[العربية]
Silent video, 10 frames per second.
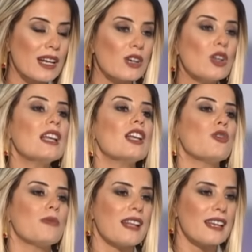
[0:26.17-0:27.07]
والكل
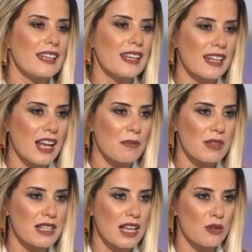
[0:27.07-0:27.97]
اللبنانيين
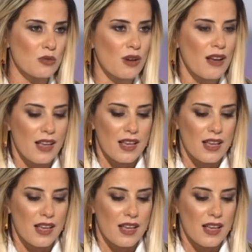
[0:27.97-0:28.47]
عم يسالوه